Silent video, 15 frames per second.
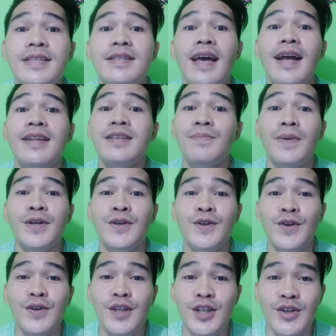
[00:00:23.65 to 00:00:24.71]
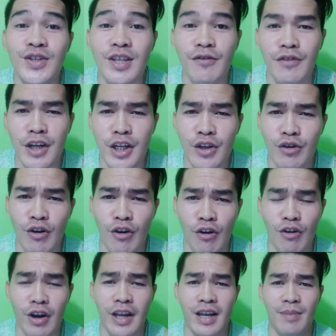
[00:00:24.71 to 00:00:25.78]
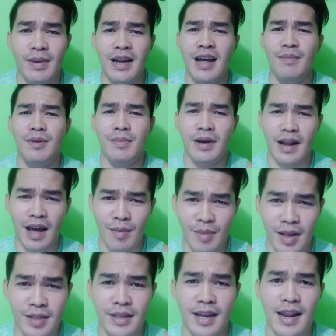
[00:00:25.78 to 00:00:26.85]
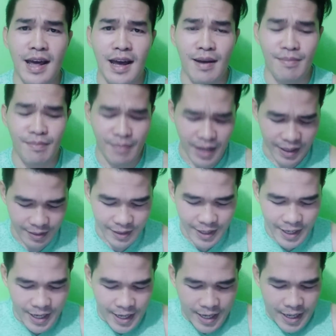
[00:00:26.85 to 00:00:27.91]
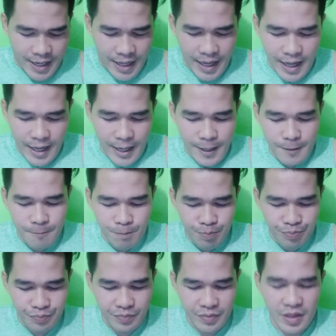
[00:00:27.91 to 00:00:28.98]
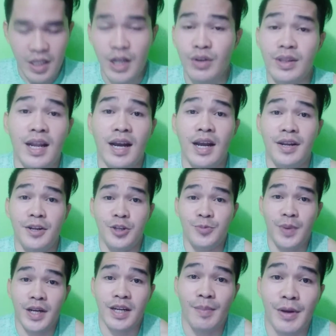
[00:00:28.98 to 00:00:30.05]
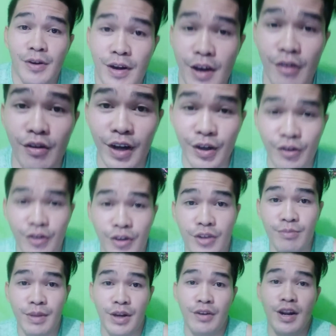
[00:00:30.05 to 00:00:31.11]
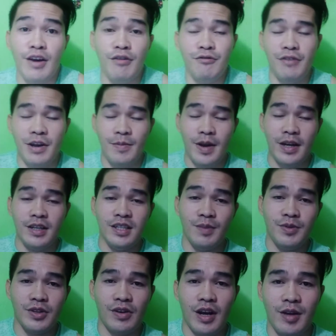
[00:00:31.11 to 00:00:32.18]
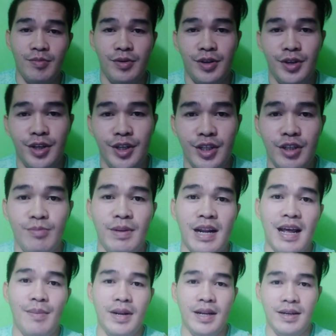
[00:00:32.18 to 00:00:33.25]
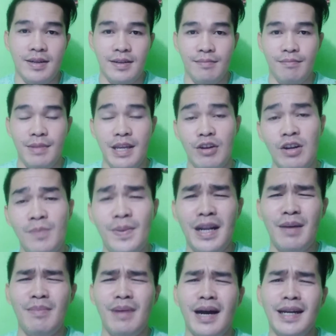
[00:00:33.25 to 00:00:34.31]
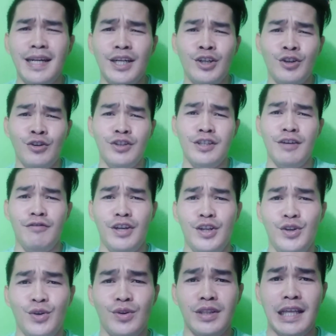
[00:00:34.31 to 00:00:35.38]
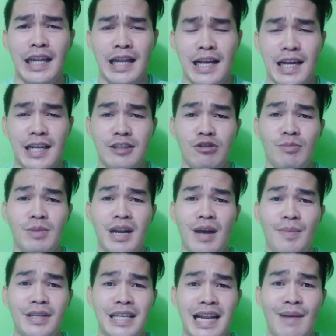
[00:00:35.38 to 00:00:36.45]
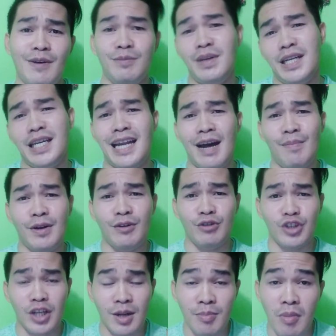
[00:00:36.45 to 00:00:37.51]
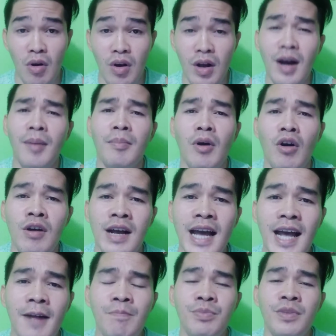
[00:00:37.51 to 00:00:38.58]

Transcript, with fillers: dahil sa panonood niyo sa video ko, kaya maraming maraming salamat um, di ko talaga in-expect na meron na akong ganoon, meron na akong 500 subscribers, marami ng, meron na pala mga nanonood sa video ko talaga. So maraming salamat, pinaghirapan ko siya ng bonggang bongga.